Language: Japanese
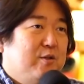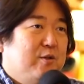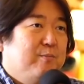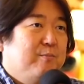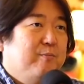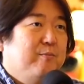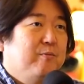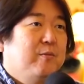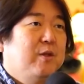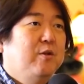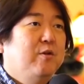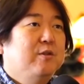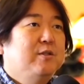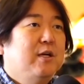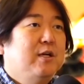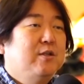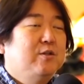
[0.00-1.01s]
うん、っていうのは
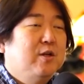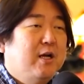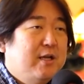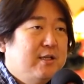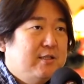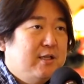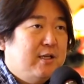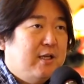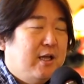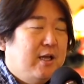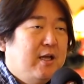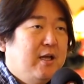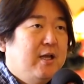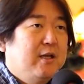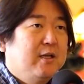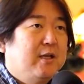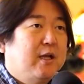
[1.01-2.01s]
さんじゅうはっさいで
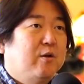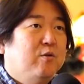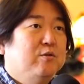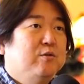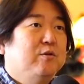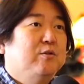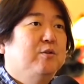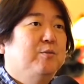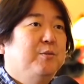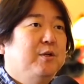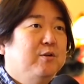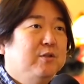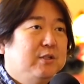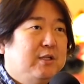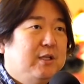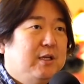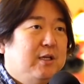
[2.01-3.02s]
結婚する人もいる
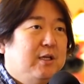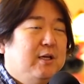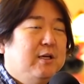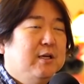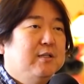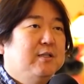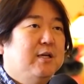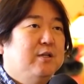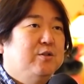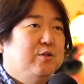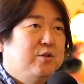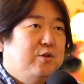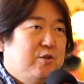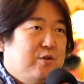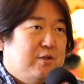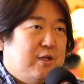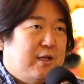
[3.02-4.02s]
し、えー、さんじゅう
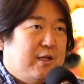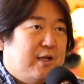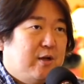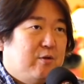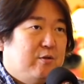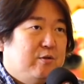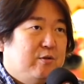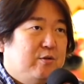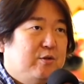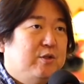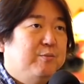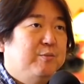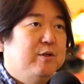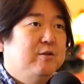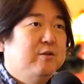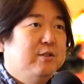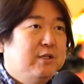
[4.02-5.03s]
きゅうさいで結婚する人も
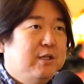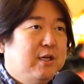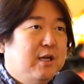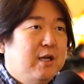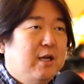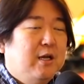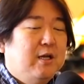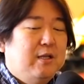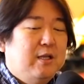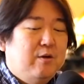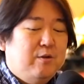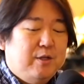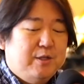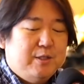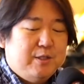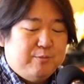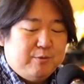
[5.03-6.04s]
いるし、なので
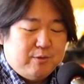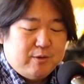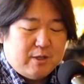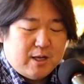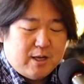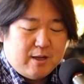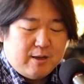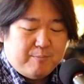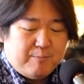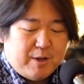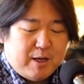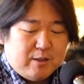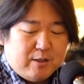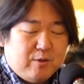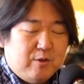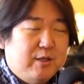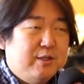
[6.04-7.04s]
自分が
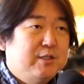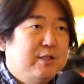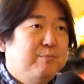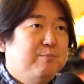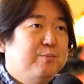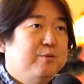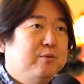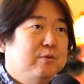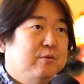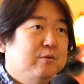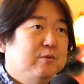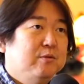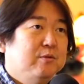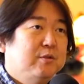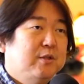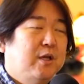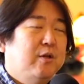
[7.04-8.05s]
パートナーシップっ
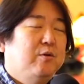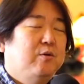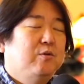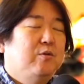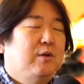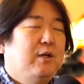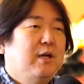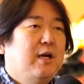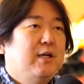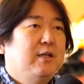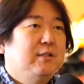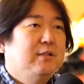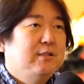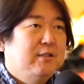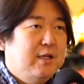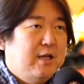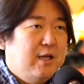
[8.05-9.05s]
ていうことに関
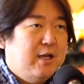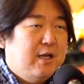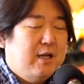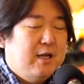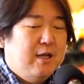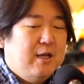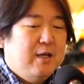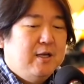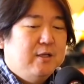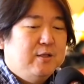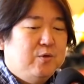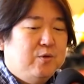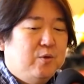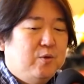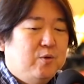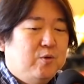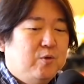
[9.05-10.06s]
してそ
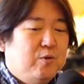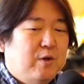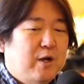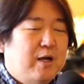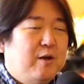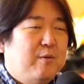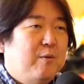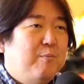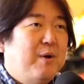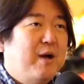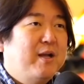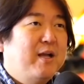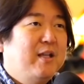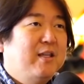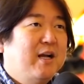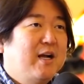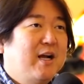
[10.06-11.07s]
のある意味負け
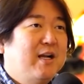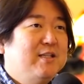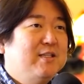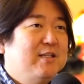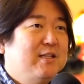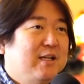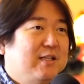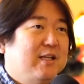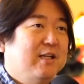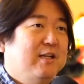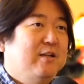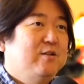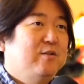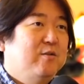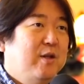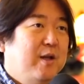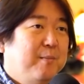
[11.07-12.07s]
た感じになってるんです
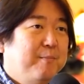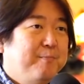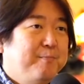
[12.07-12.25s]
よね。